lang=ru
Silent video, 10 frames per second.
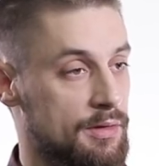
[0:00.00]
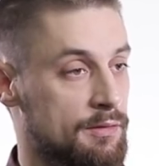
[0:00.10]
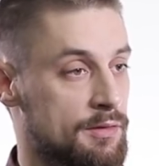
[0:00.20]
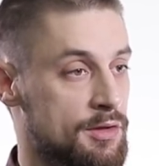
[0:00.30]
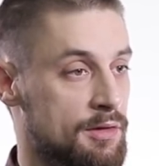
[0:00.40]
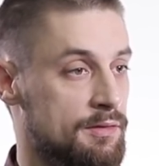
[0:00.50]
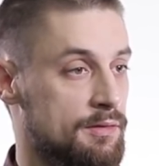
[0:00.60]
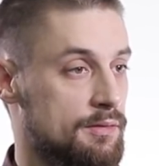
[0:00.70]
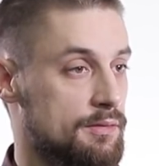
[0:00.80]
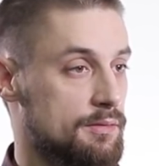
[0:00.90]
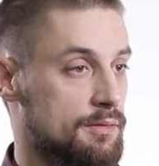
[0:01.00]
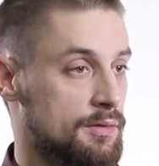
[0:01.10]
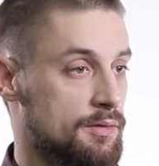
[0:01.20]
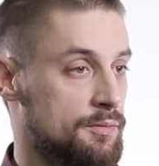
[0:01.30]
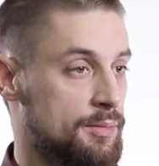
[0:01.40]
И сейчас,
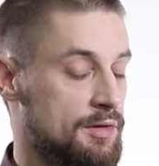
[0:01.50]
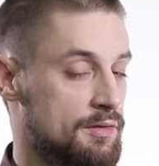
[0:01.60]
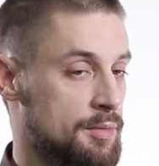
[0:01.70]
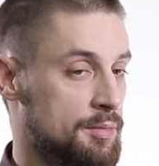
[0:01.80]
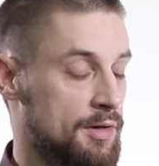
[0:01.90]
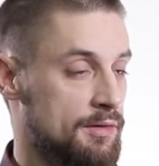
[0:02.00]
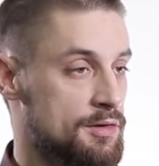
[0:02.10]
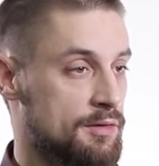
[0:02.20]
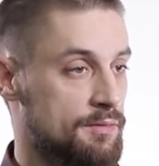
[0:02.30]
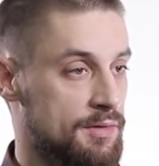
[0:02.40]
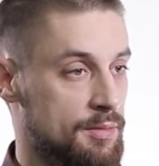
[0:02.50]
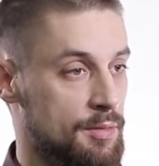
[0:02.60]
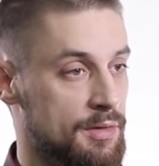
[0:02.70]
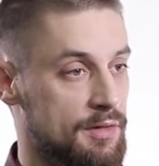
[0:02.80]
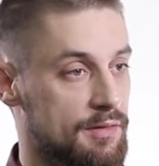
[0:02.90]
э, в принципе, практически
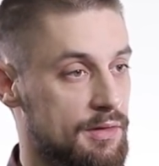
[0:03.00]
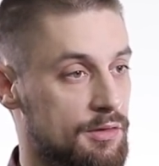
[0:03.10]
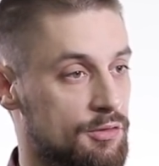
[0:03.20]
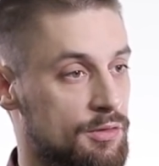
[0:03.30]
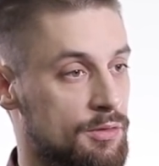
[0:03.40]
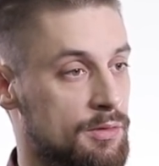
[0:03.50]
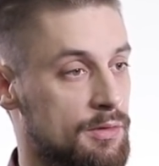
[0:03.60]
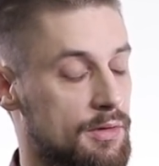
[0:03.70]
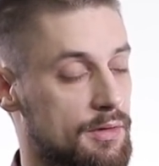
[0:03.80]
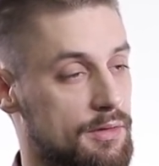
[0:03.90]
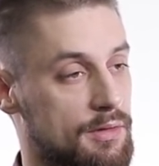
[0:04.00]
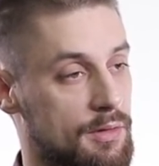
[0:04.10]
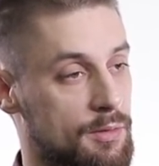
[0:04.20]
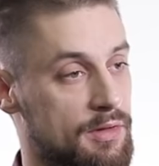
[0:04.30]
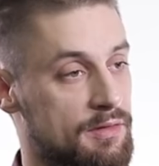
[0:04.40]
всеми признано, что
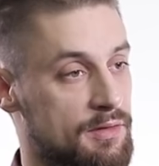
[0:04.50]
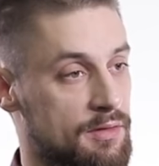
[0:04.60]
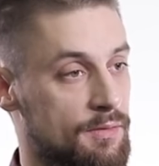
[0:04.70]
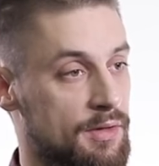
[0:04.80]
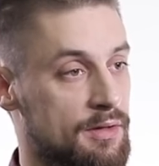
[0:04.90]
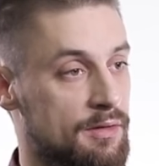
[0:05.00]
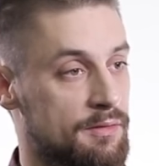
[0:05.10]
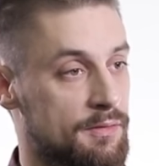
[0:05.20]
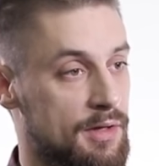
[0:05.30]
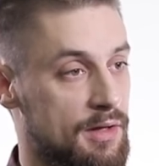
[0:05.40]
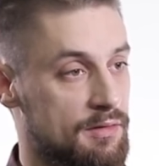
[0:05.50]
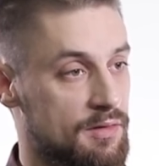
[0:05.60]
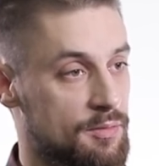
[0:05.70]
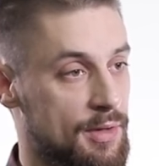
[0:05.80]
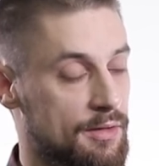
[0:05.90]
такой естественной
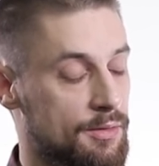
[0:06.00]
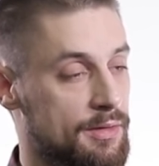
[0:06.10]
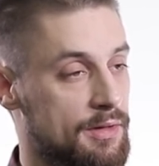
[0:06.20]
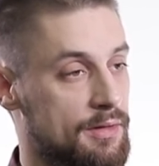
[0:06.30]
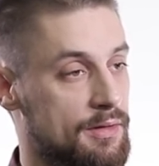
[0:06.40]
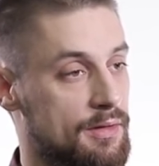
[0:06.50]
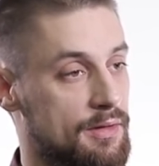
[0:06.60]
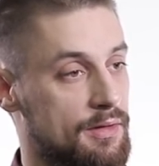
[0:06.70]
классификации в биологии